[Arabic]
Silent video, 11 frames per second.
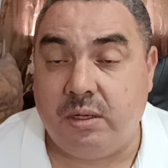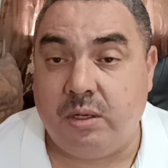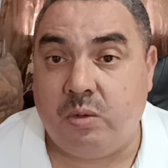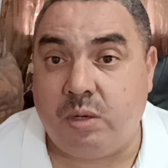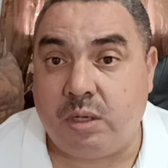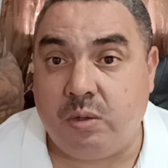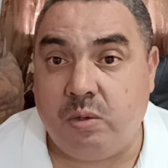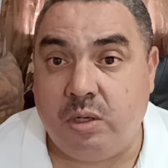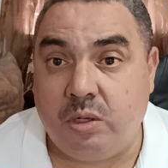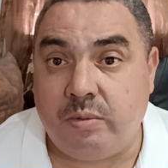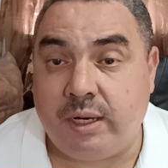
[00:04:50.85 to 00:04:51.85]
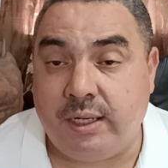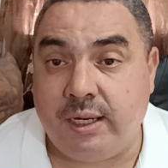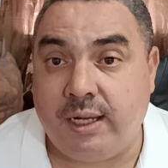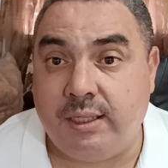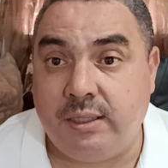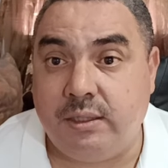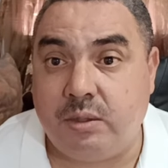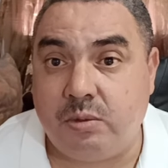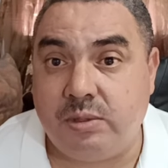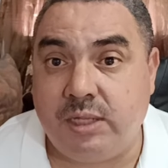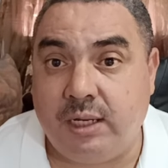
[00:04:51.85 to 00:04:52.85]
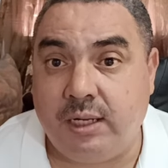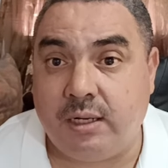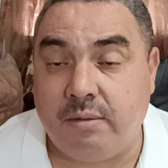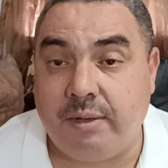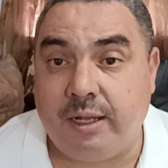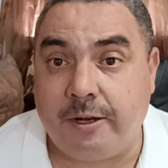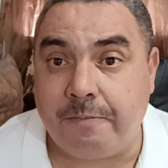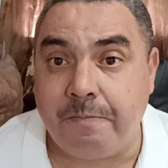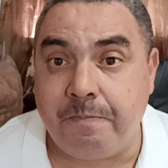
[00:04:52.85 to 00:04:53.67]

هو كيقول لهم راه حنا غادي نديروا تحليه البحر